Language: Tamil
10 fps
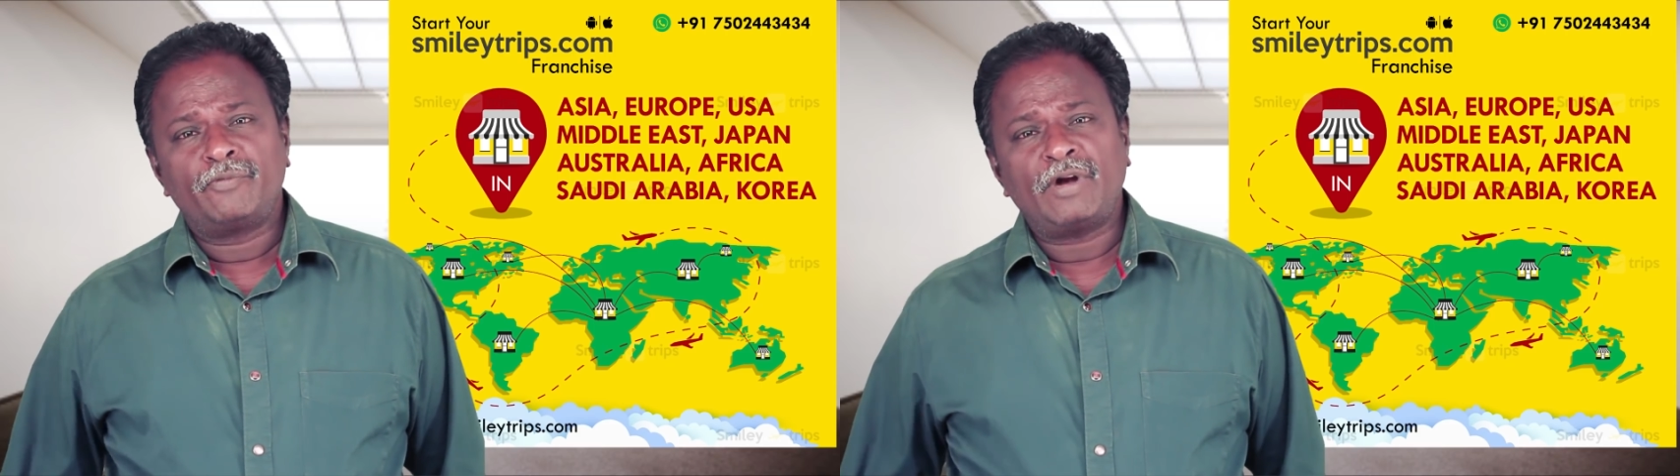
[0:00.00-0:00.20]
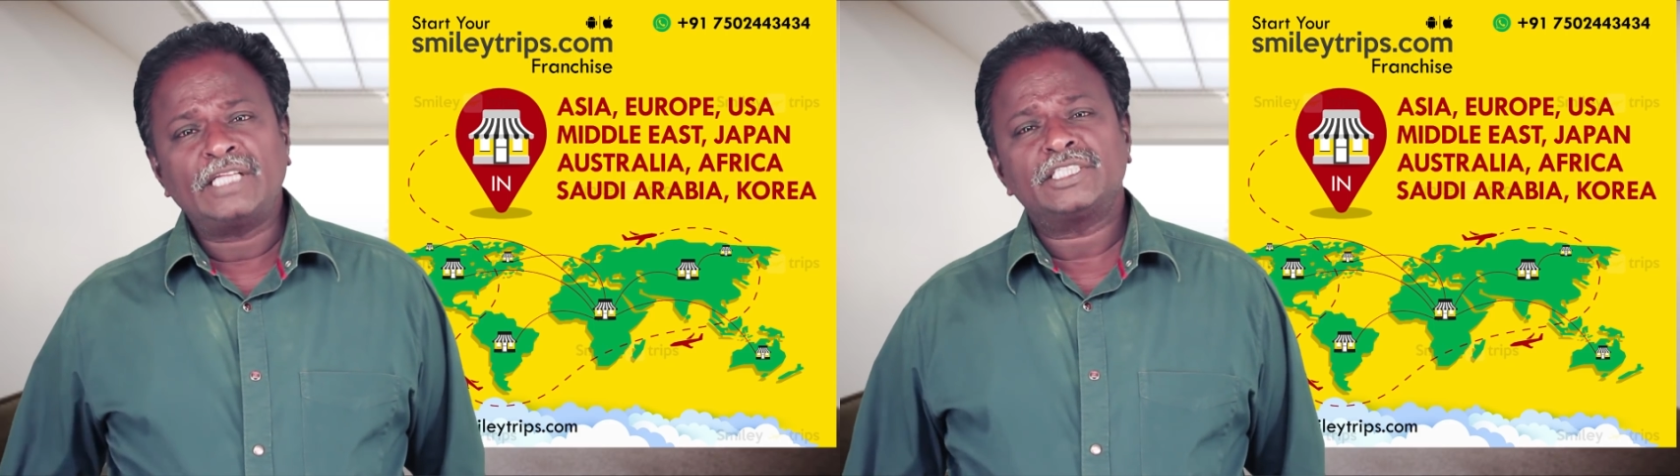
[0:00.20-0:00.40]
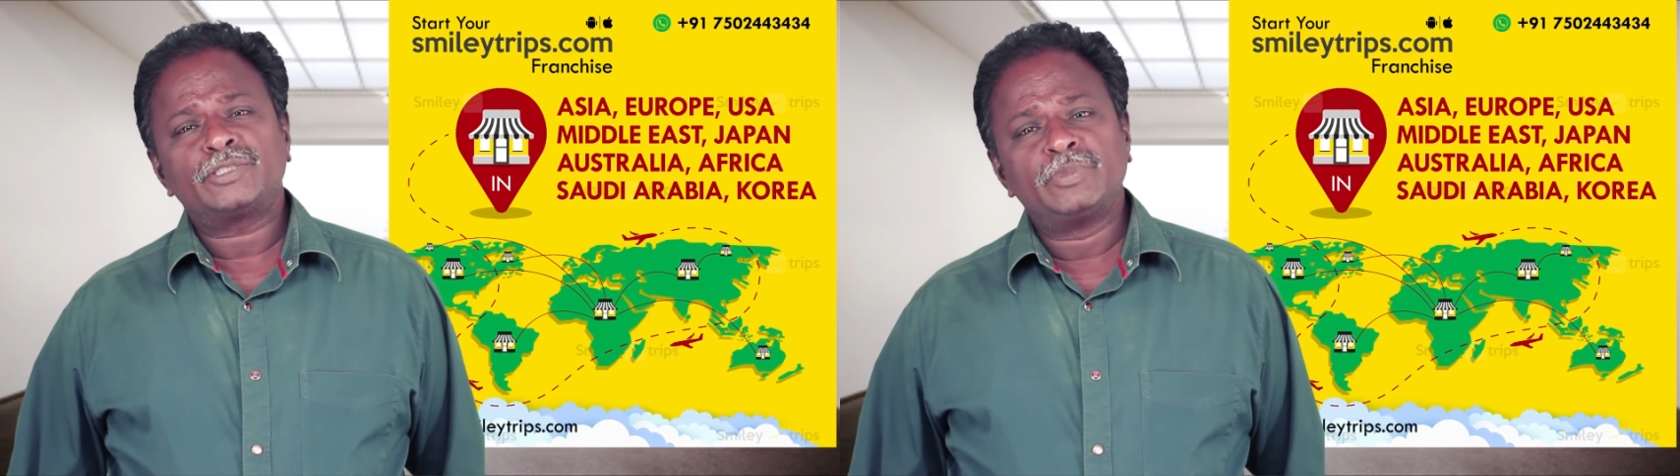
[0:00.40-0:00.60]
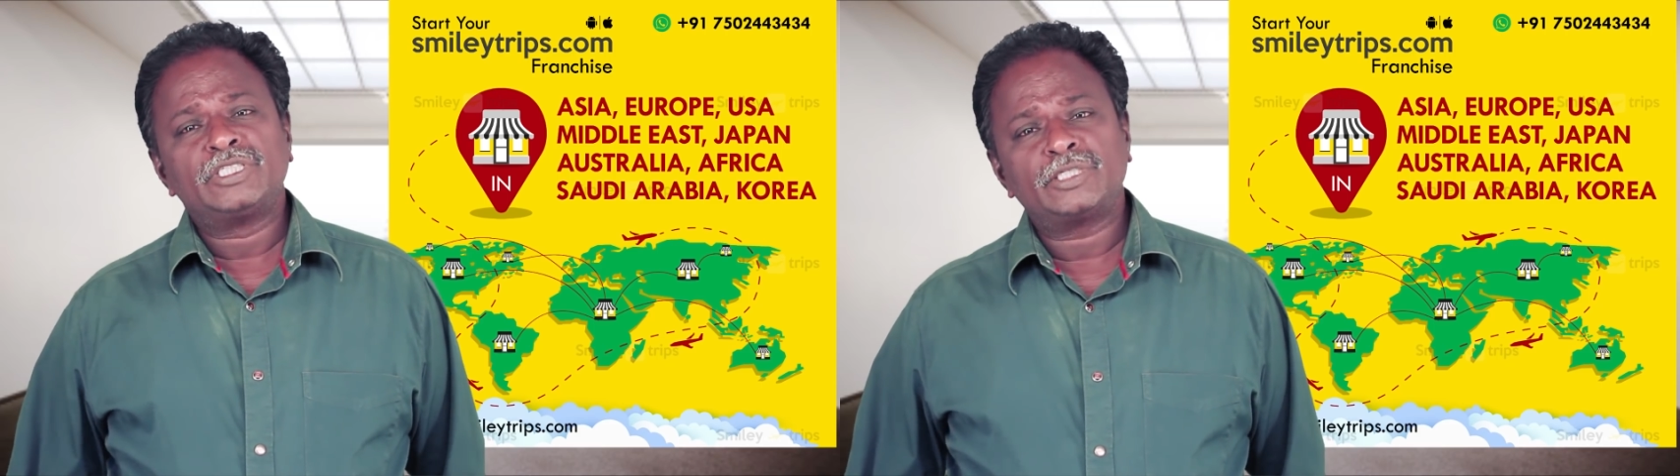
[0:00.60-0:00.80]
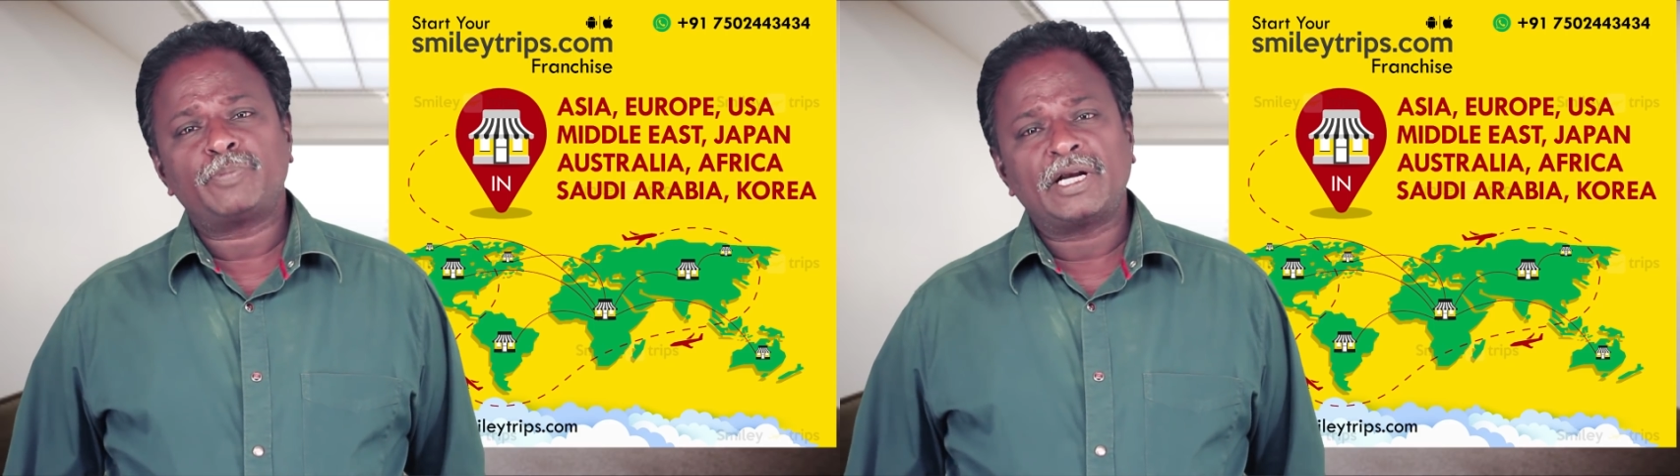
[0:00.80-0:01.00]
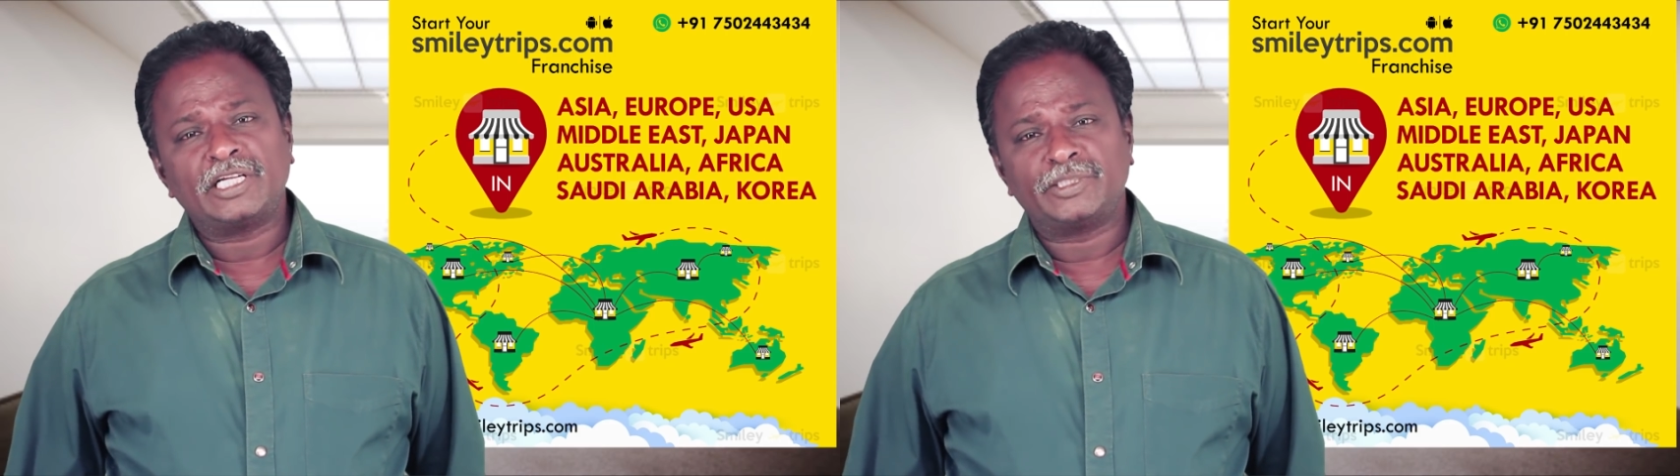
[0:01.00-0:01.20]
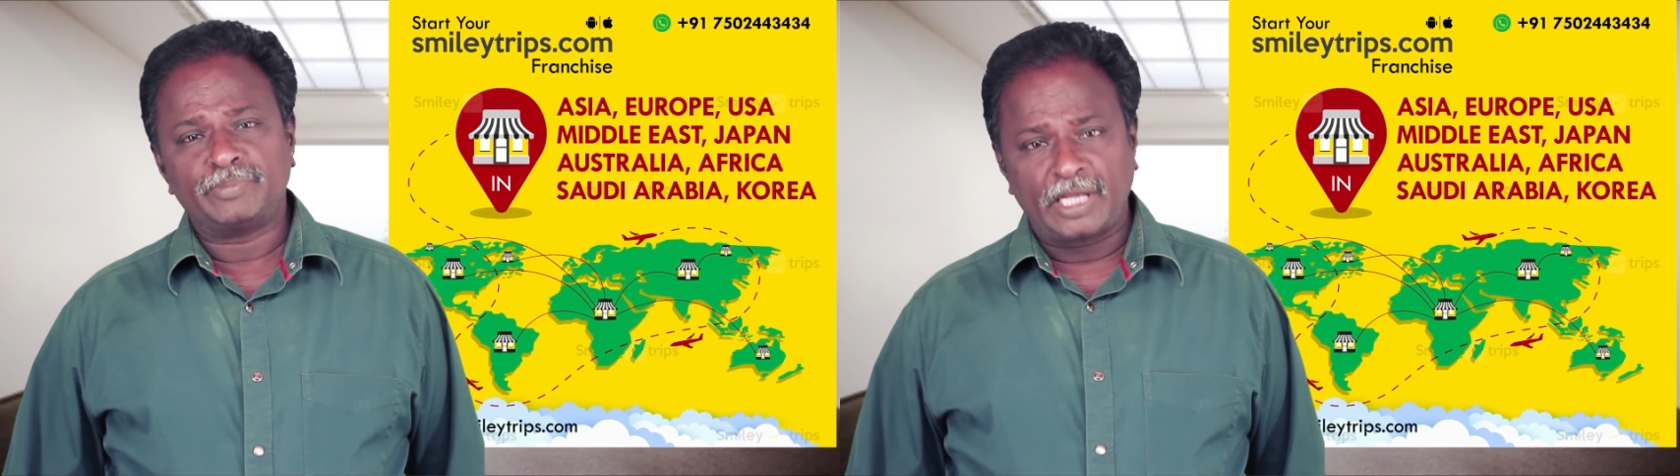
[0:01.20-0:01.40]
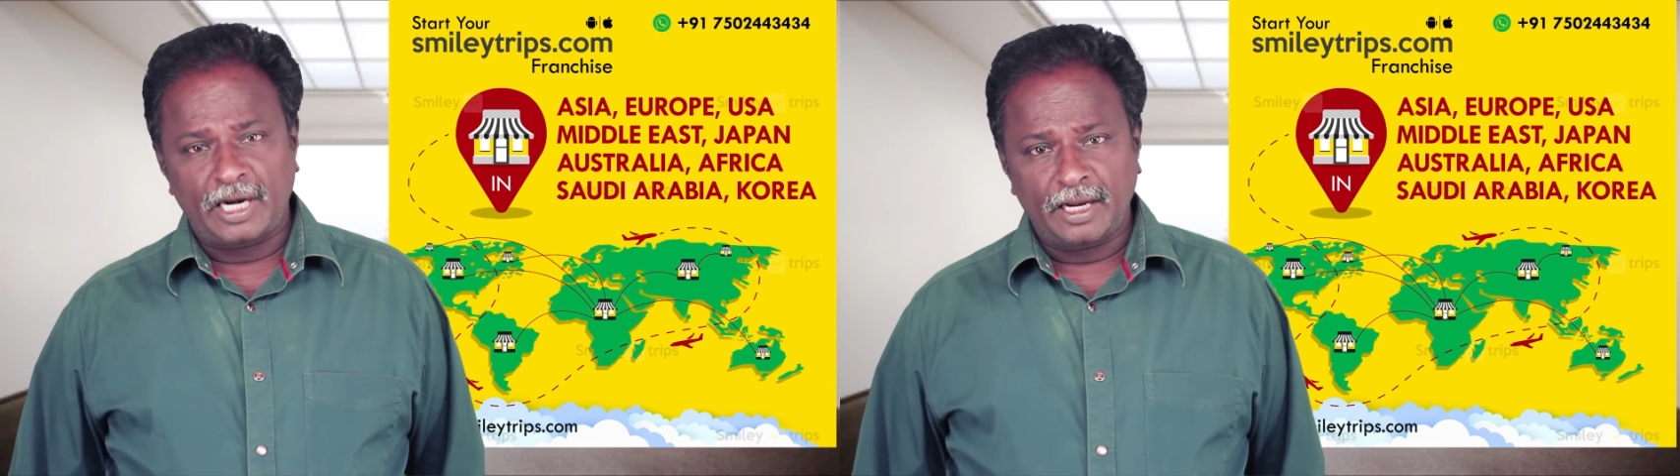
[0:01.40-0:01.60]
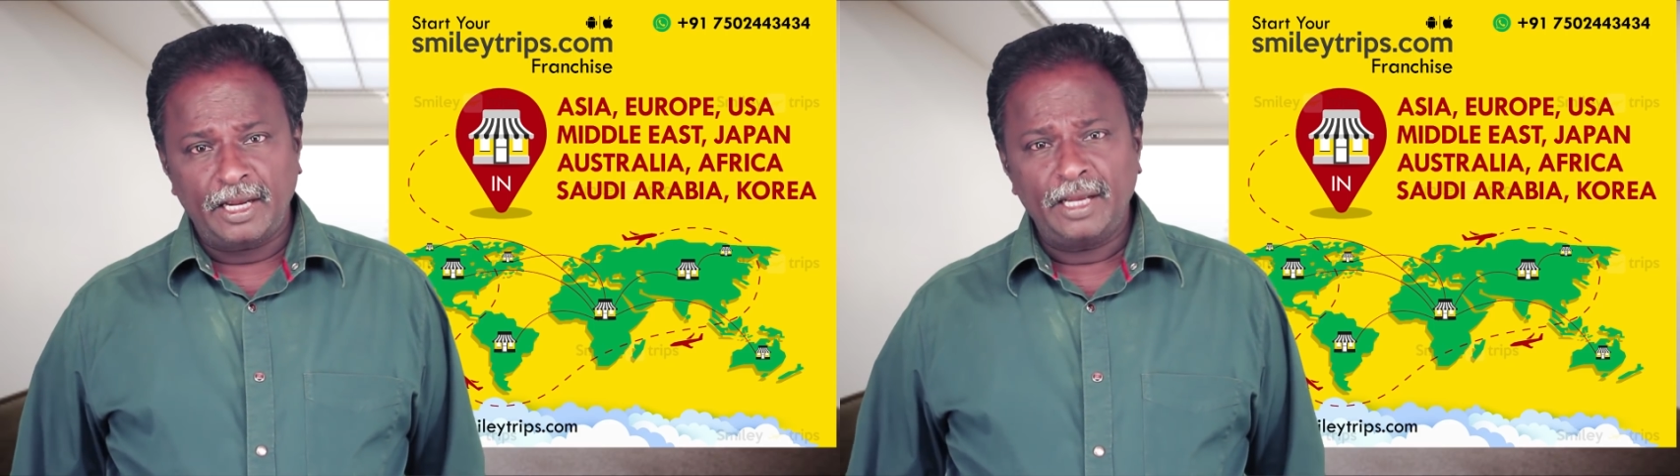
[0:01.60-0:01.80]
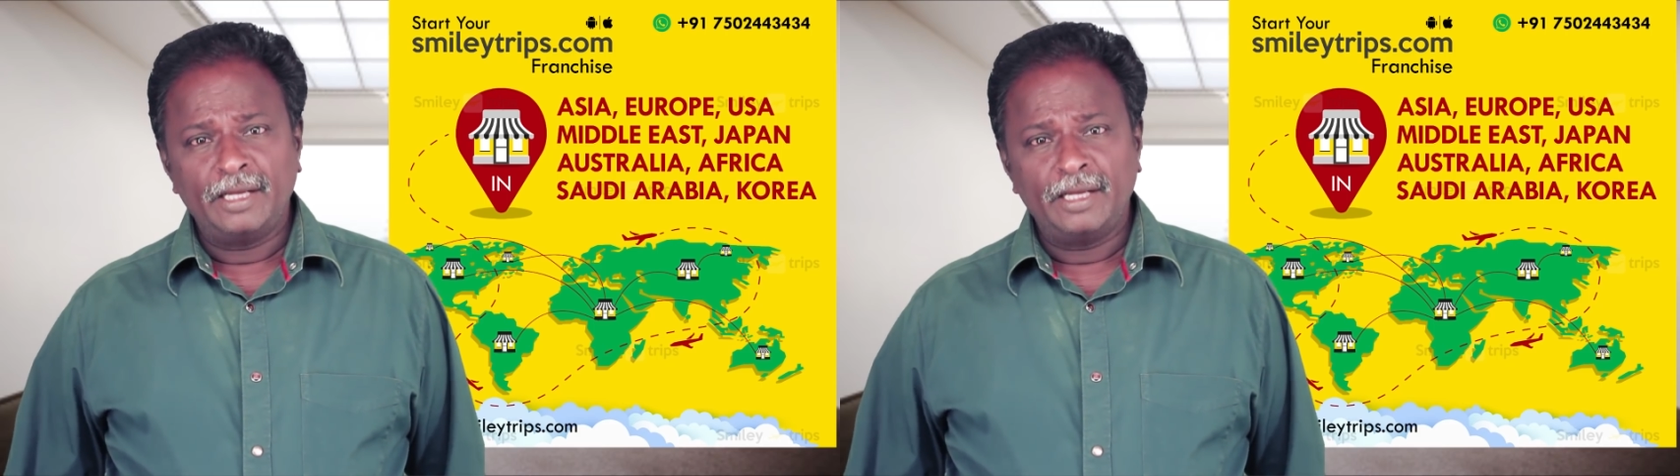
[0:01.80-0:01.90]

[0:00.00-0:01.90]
ஃப்ரான்ச்சைஸ் பிஸ்னஸ் பார்ட்னர்ஷிப் தர்றாங்க